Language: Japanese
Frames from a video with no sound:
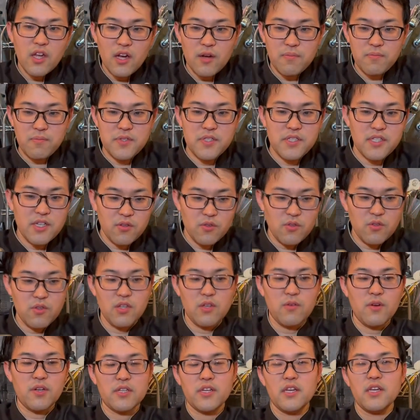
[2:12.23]
ピッチャーを取って
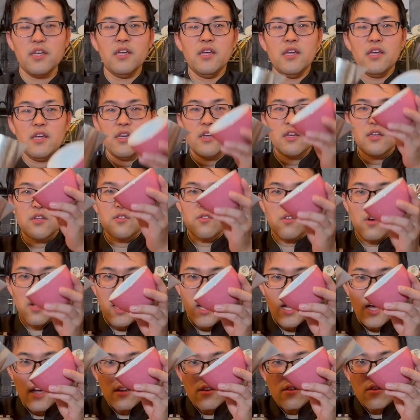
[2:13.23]
きましたそう
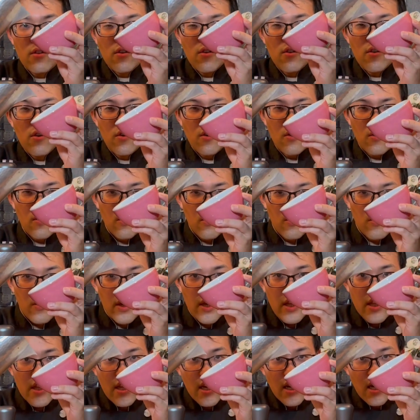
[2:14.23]
ハートをこの
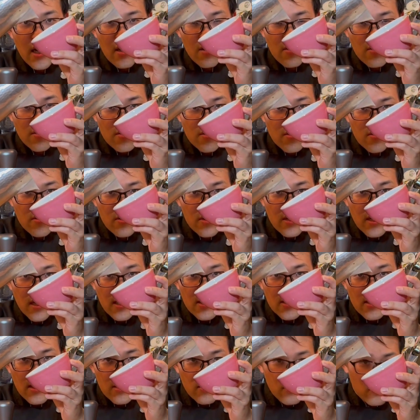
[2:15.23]
辺で書くとするじゃない
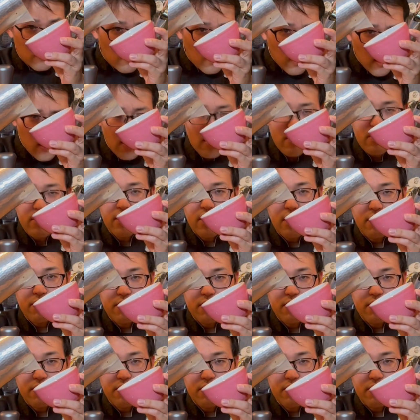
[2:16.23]
ですかちょっと分かりにくいか